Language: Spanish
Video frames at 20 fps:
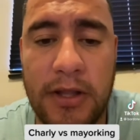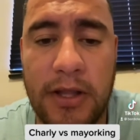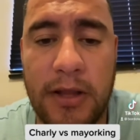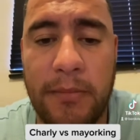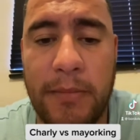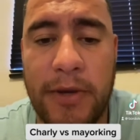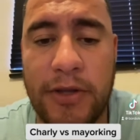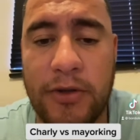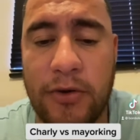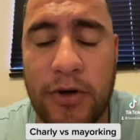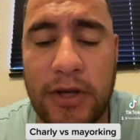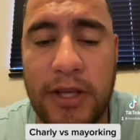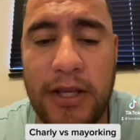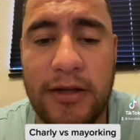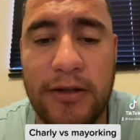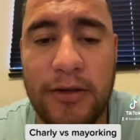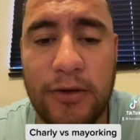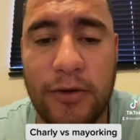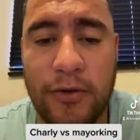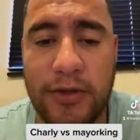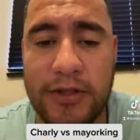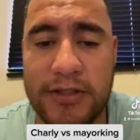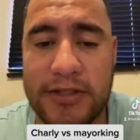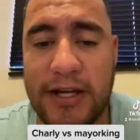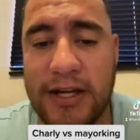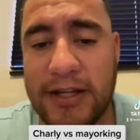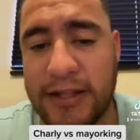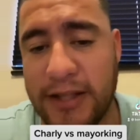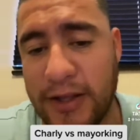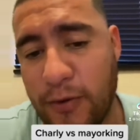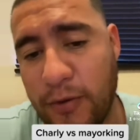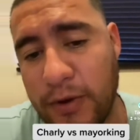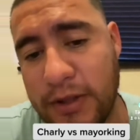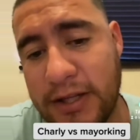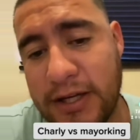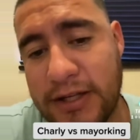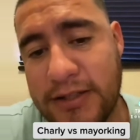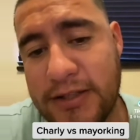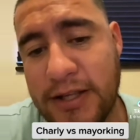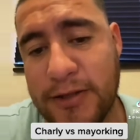Mallorquín, donde sea que te
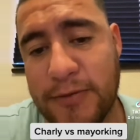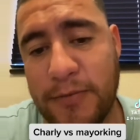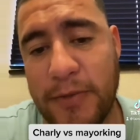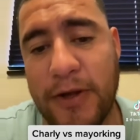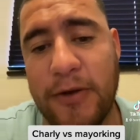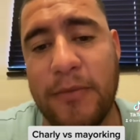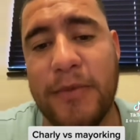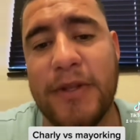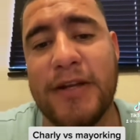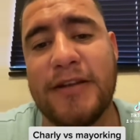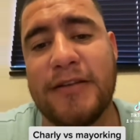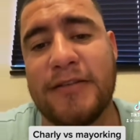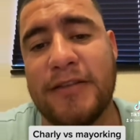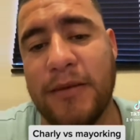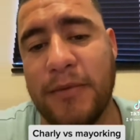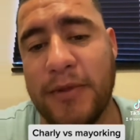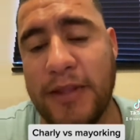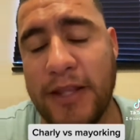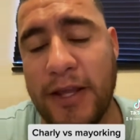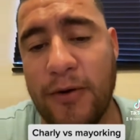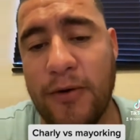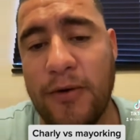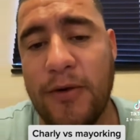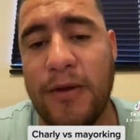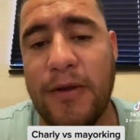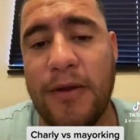encuentres, espero mires este video